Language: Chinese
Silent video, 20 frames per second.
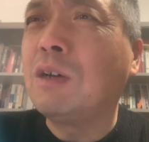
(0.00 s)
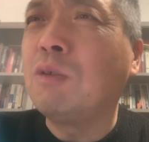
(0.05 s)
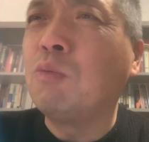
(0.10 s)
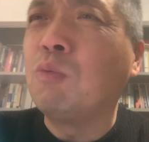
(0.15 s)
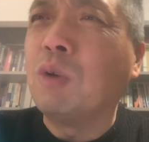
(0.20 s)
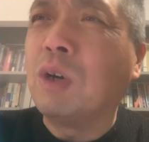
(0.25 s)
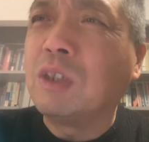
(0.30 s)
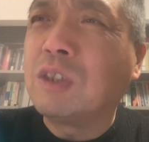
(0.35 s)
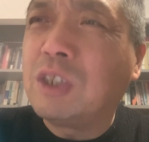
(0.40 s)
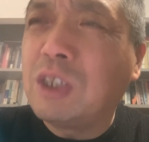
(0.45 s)

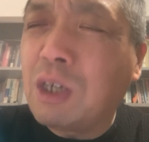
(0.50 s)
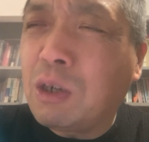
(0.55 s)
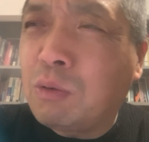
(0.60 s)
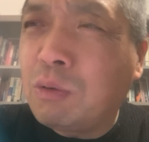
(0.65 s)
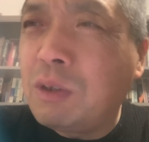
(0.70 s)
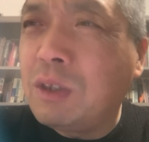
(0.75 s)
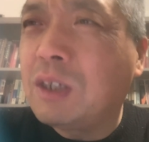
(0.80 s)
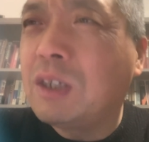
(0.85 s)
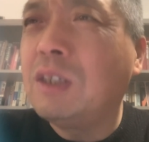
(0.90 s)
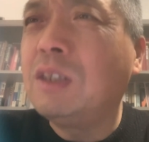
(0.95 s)
我结
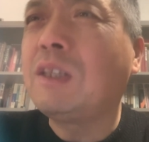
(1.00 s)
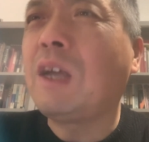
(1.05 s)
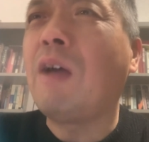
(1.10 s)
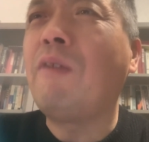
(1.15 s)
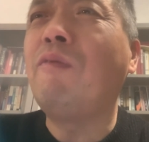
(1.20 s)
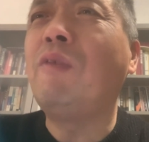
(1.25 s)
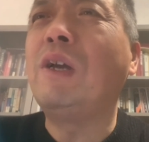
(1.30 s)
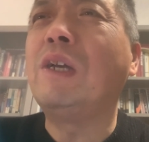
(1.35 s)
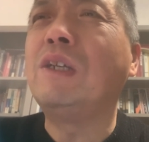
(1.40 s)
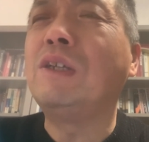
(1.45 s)
婚跟
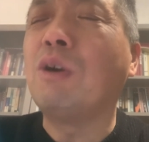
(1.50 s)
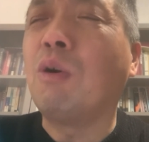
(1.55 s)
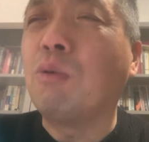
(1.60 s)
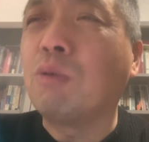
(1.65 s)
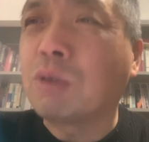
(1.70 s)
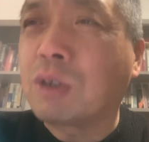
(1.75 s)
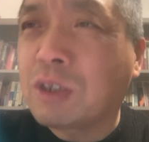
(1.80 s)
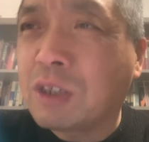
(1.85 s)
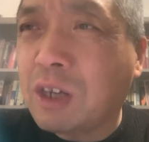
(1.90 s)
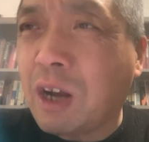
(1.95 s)
单位
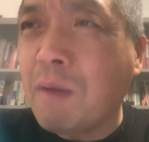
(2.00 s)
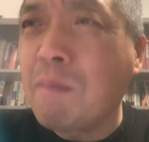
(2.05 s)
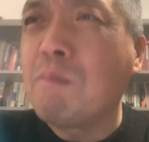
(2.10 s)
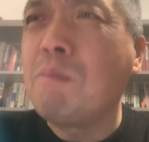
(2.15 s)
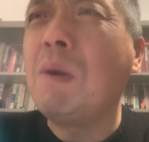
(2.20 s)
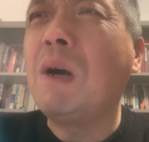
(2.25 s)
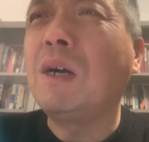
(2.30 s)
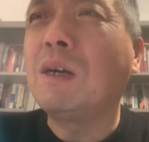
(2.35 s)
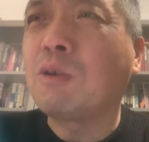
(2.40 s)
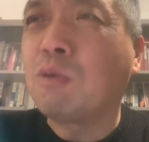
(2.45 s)
有什
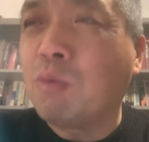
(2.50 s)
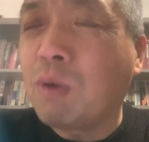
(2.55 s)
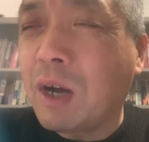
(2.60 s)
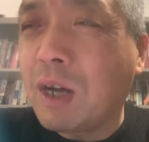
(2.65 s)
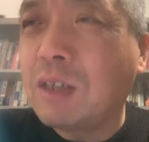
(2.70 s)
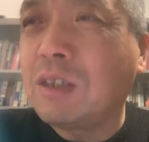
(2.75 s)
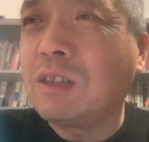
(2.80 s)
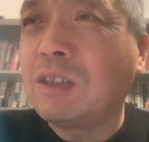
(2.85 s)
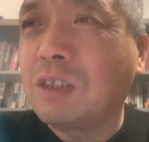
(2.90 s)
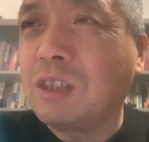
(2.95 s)
么
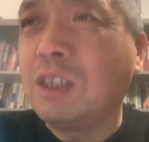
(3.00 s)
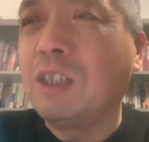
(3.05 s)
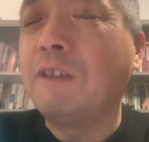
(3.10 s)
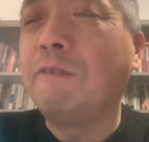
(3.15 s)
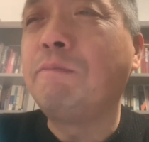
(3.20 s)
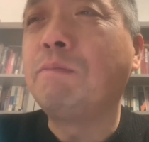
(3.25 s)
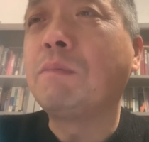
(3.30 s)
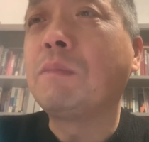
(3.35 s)
关系？